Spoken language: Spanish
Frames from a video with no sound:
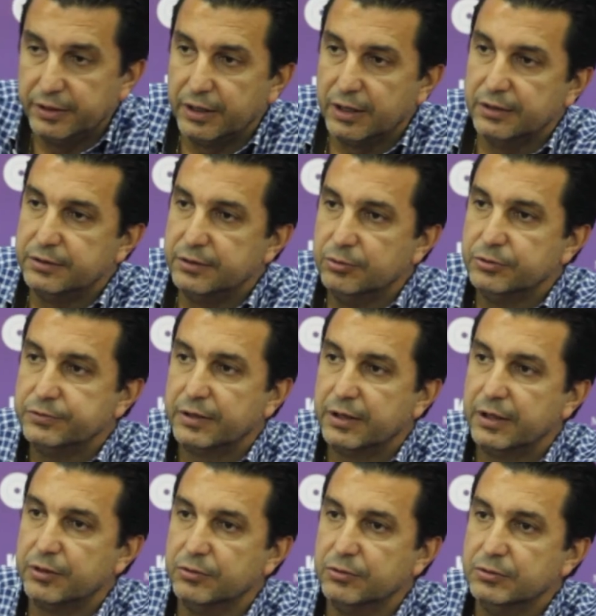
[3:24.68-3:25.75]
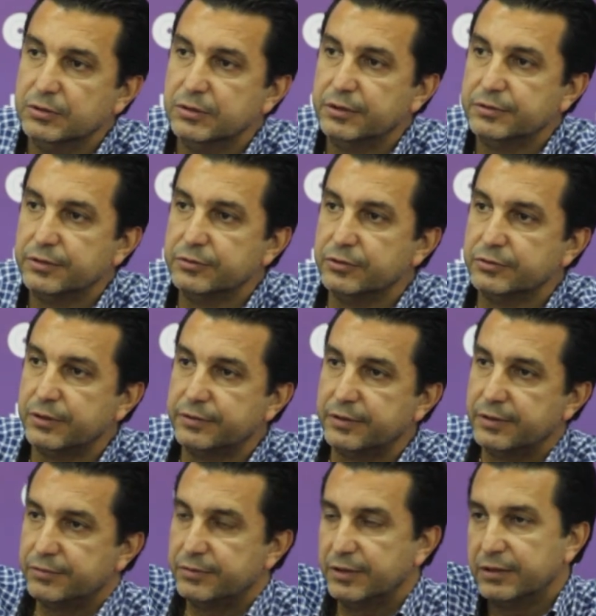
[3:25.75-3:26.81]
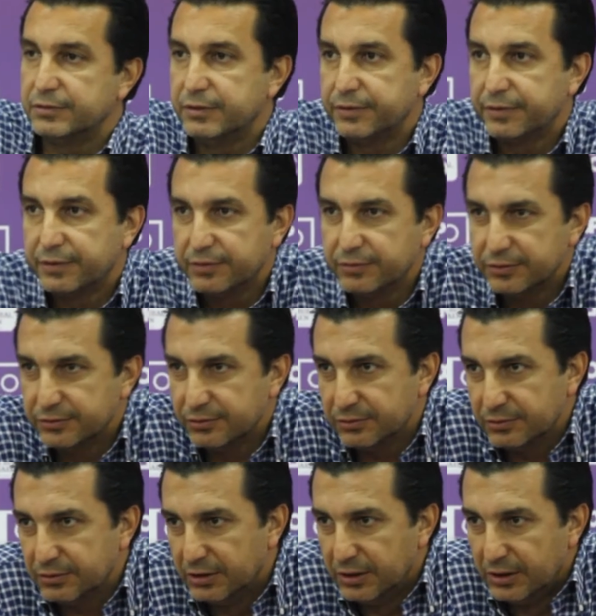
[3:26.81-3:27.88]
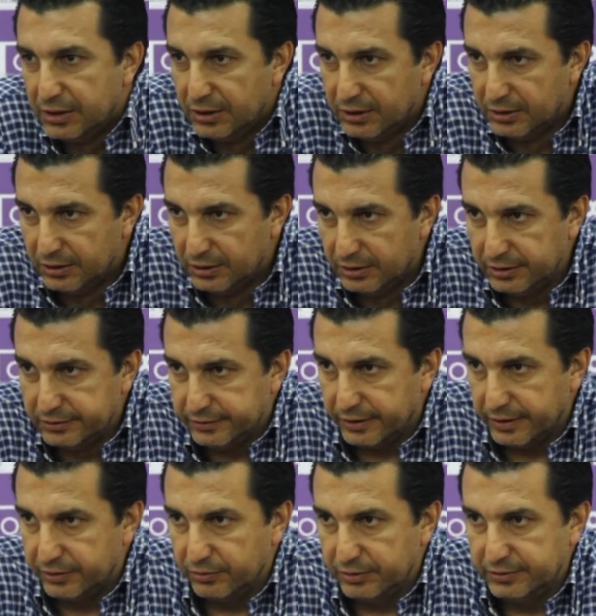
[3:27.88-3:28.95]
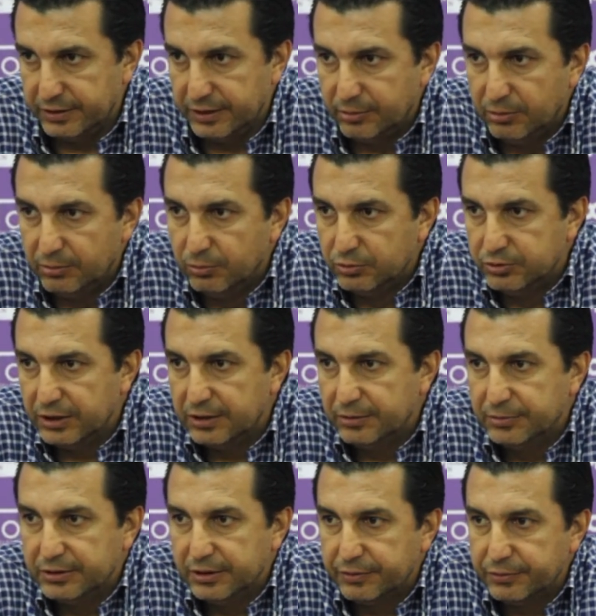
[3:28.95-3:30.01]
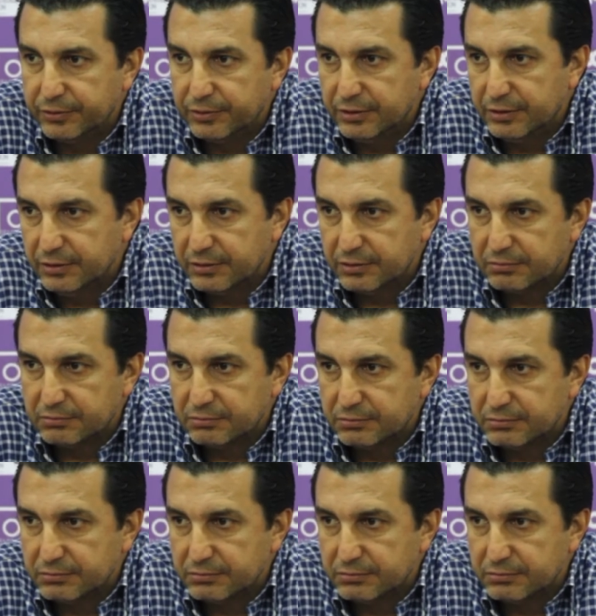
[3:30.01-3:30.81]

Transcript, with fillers: en de negativo está claro, ¿no? El descenso a tercera, a tercera división. Está claro que teníamos muchas limitaciones.